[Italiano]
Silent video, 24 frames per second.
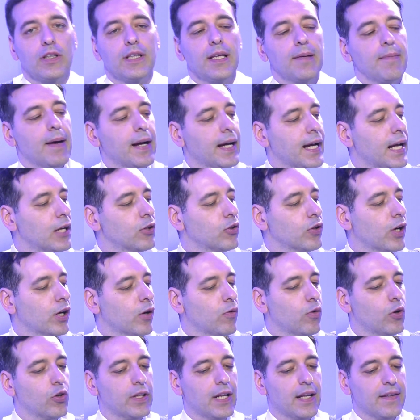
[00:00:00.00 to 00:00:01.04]
tema caldo che è
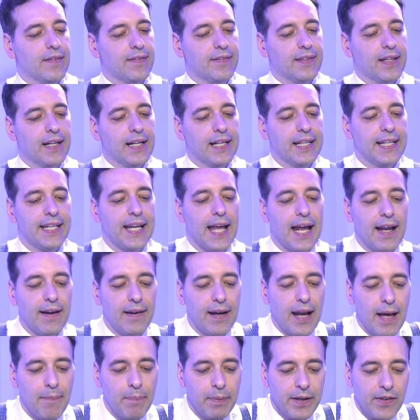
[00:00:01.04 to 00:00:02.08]
quello della sterlina.
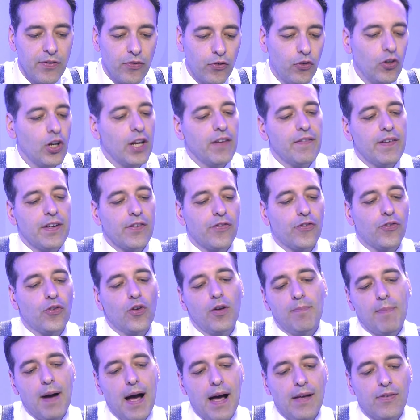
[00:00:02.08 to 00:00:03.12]
La pressione verso il
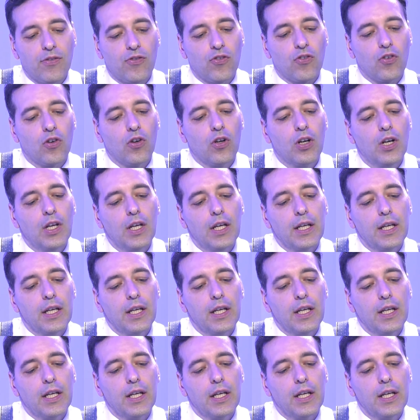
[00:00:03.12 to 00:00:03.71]
basso